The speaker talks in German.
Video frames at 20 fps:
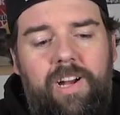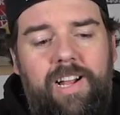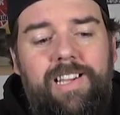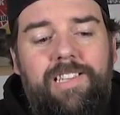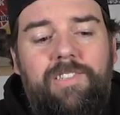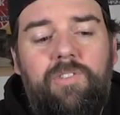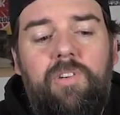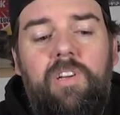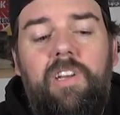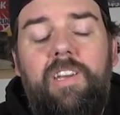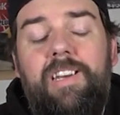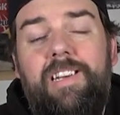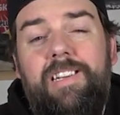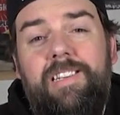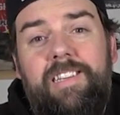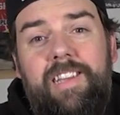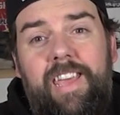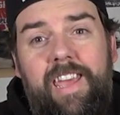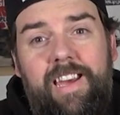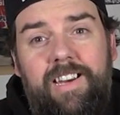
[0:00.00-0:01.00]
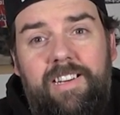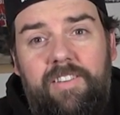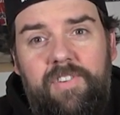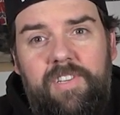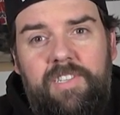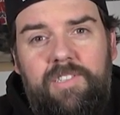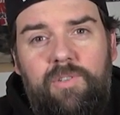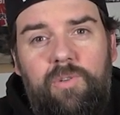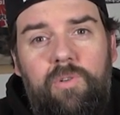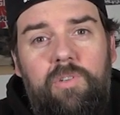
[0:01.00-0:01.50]
Also die
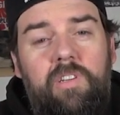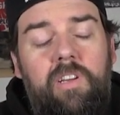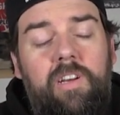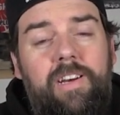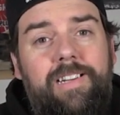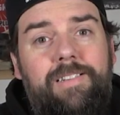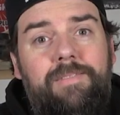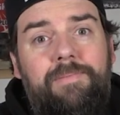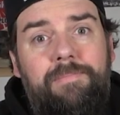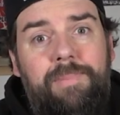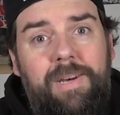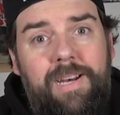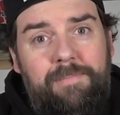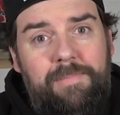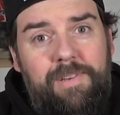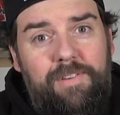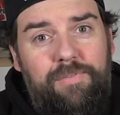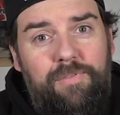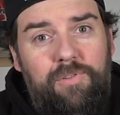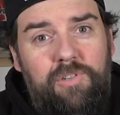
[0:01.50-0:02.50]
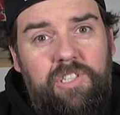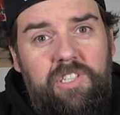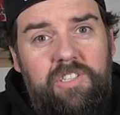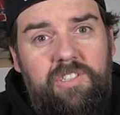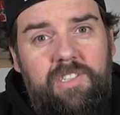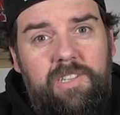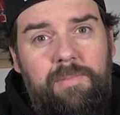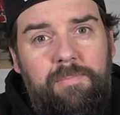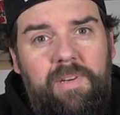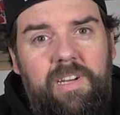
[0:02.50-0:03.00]
R-Version hat ein paar mehr
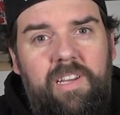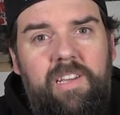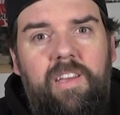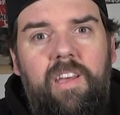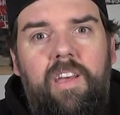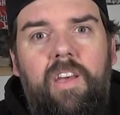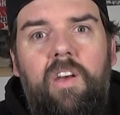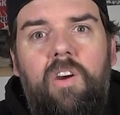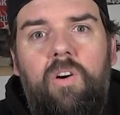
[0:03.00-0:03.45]
Features dabei,